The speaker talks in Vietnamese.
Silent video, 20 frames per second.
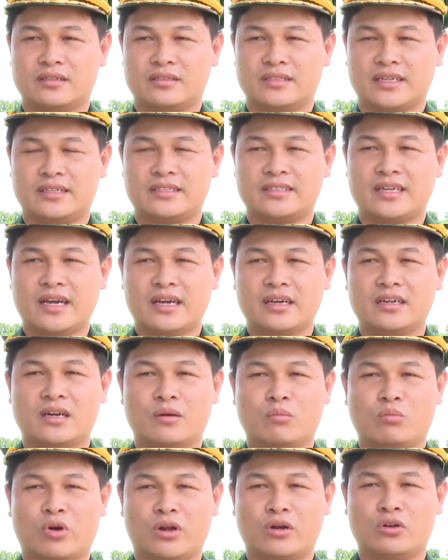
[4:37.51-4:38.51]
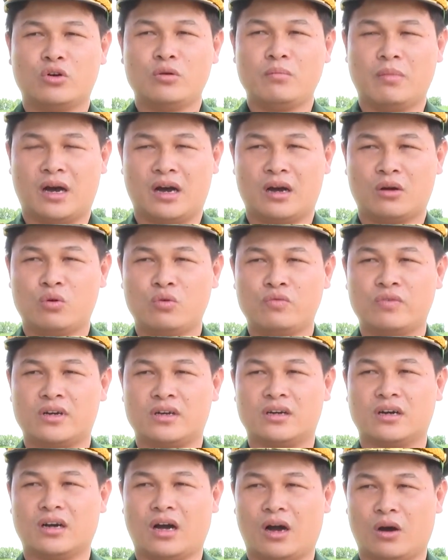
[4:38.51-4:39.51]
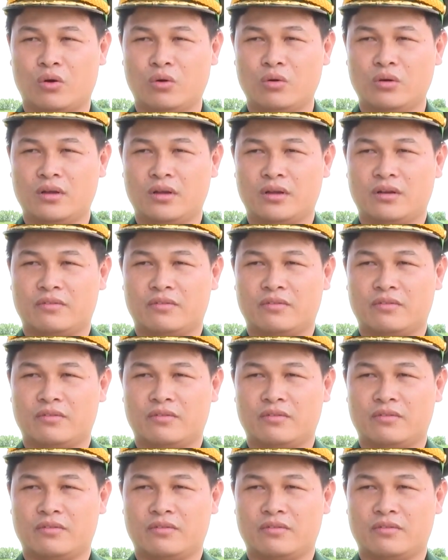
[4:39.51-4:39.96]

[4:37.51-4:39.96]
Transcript: chặt chẽ các đường mòn lối mở khu vực cửa khẩu,